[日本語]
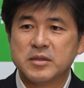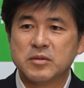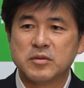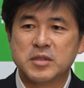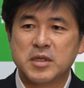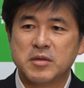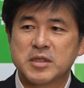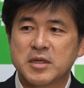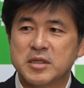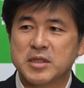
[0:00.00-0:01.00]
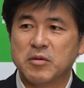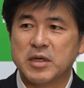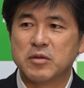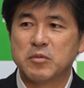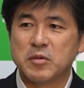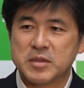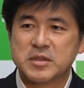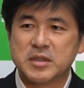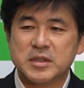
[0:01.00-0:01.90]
その整理はしっかりした方がいいと思います。